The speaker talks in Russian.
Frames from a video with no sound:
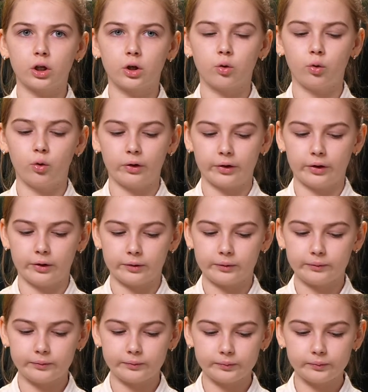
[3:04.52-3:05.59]
такое?»
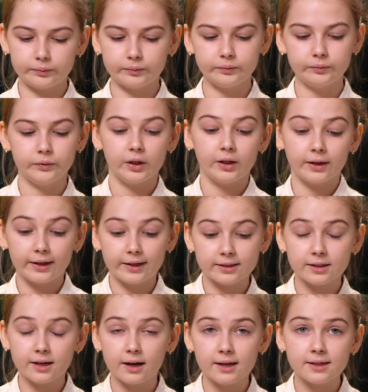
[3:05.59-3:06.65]
И
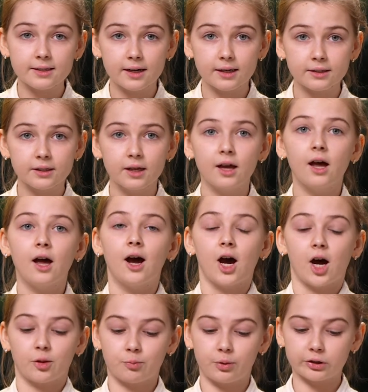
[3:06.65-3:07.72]
Лиска раз-раз
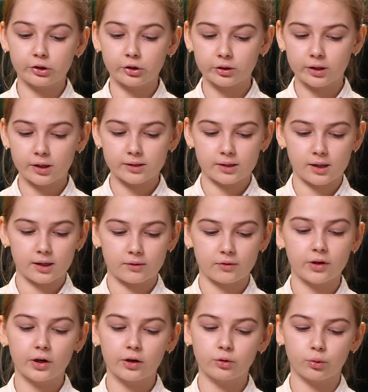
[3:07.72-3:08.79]
отползет назад в
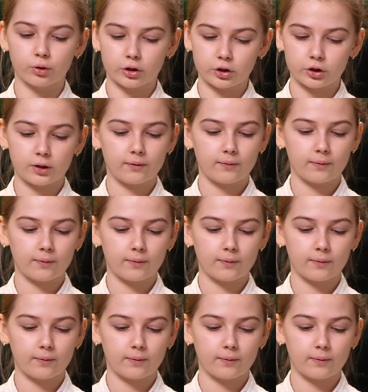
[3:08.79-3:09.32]
коридорчик,